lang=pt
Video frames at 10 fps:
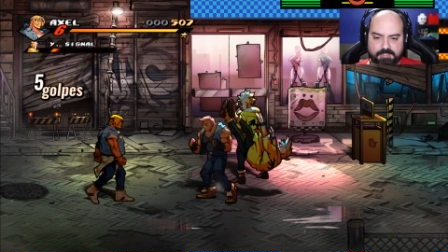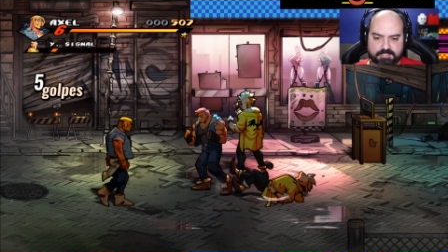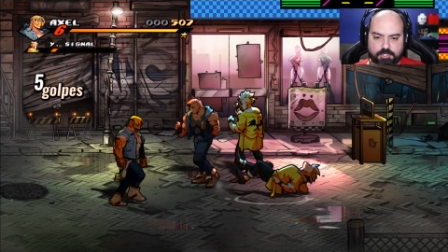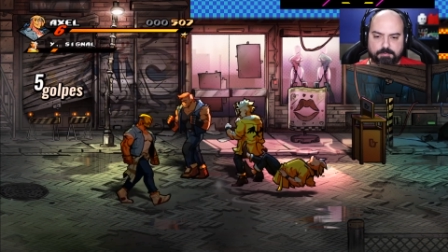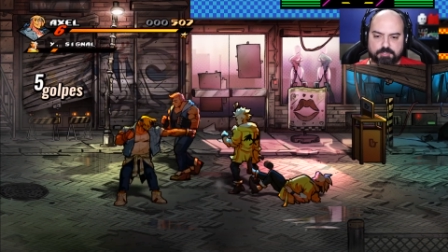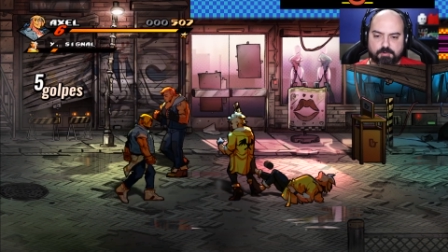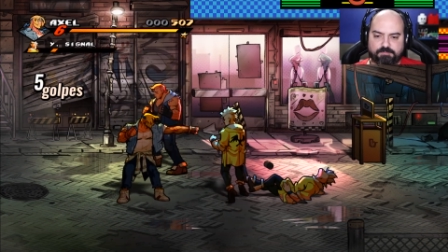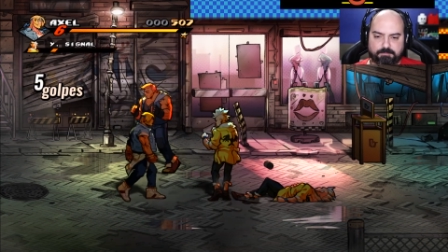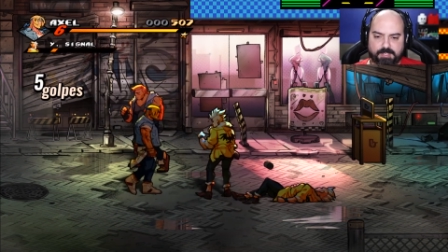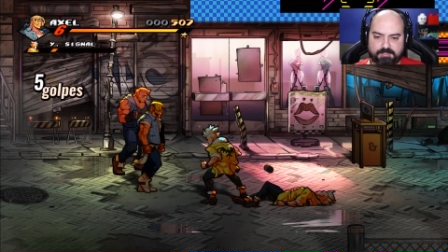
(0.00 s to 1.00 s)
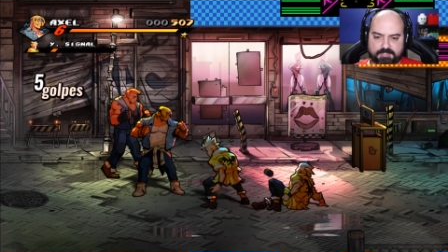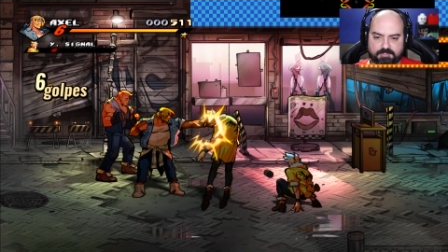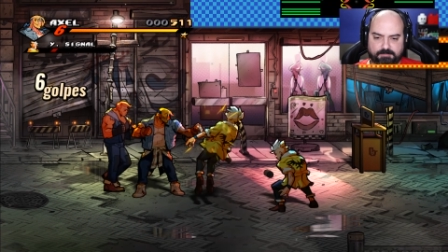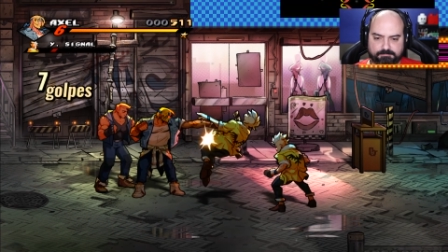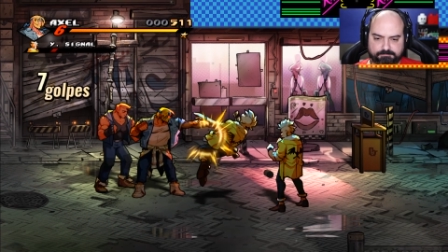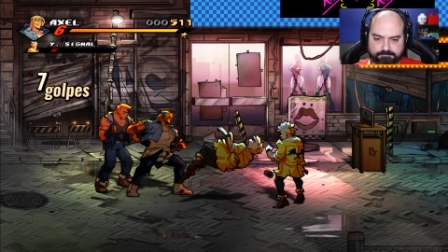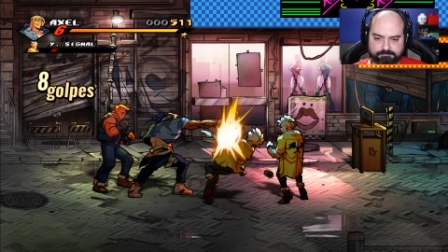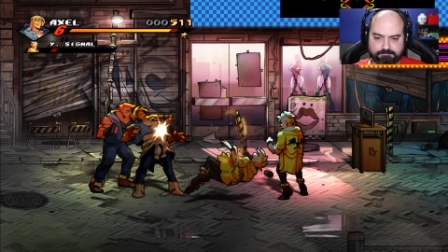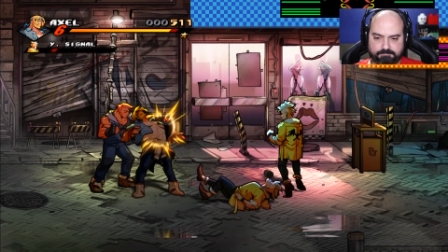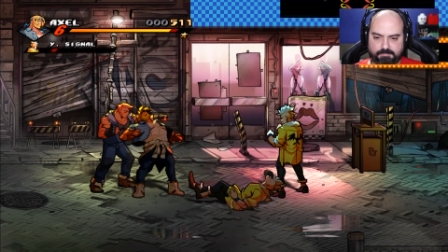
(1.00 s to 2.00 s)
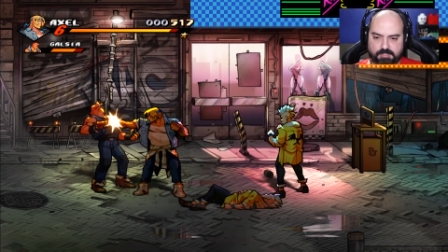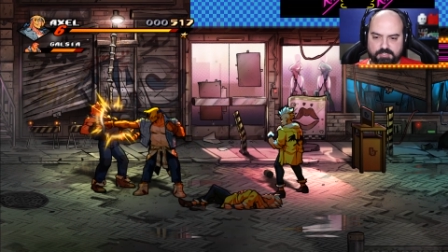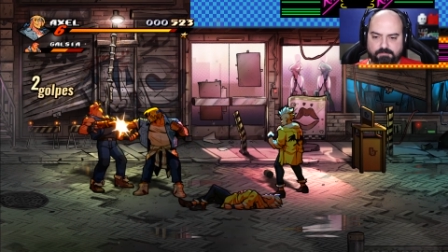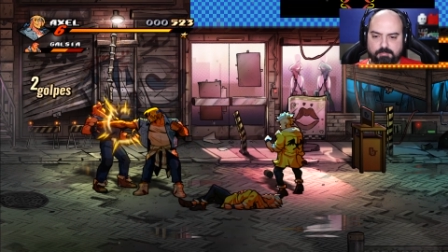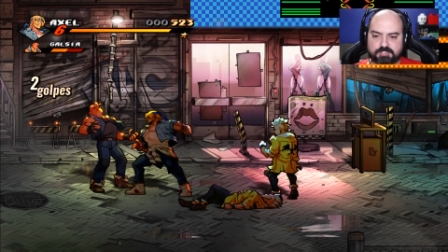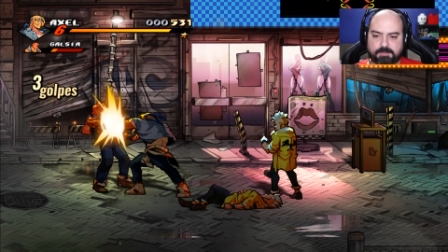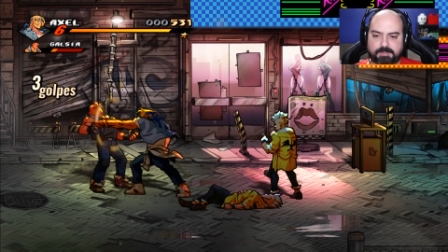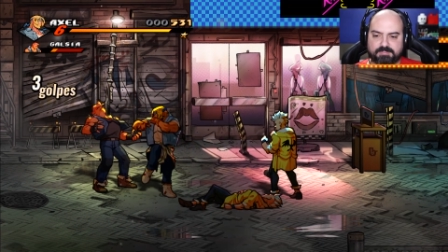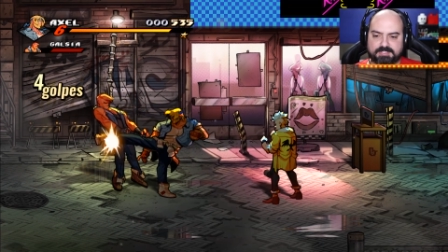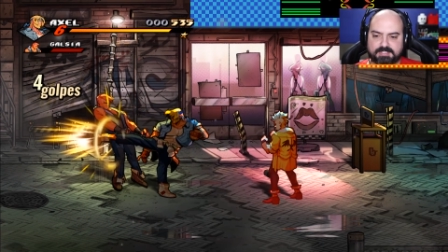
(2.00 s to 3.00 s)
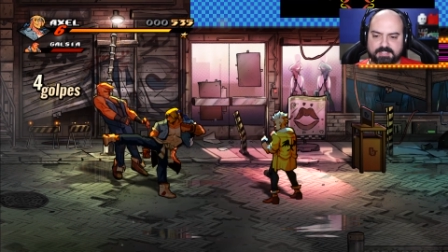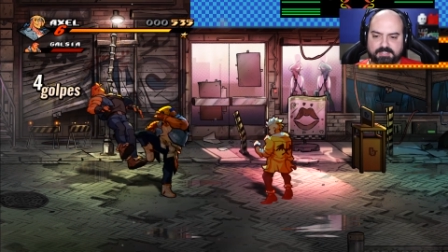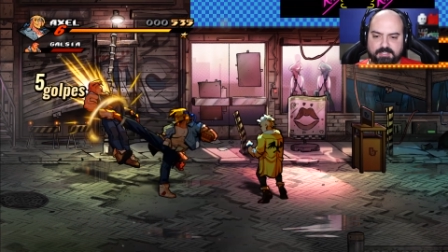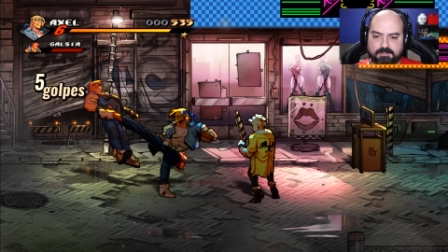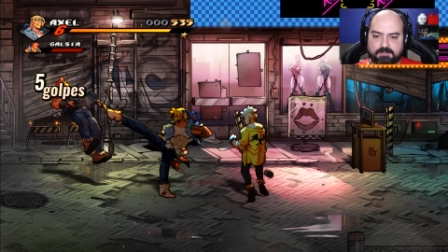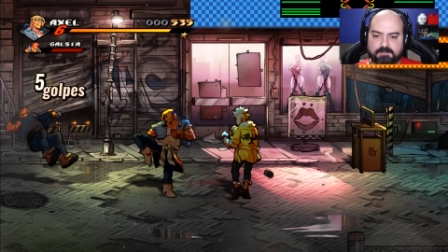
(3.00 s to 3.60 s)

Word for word: E sobre os movimentos, ó, já vou mostrar pra vocês aqui.